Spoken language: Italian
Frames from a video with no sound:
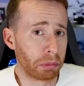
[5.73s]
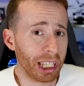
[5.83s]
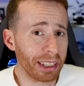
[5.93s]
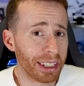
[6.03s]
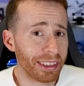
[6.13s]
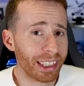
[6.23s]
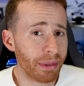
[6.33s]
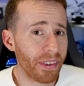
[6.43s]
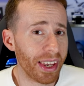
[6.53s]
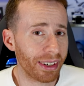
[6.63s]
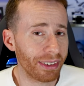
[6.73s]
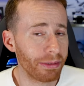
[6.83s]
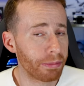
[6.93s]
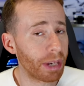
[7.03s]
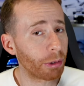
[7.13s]
Tantissime,
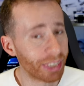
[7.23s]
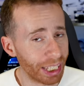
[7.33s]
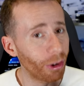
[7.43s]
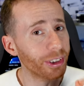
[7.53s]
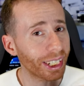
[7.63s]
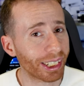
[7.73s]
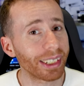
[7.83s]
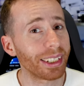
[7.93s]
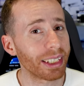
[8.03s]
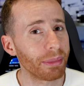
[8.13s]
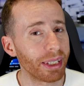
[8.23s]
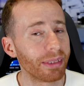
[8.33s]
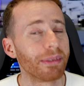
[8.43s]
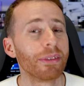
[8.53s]
vero? Ma questa volta credetemi,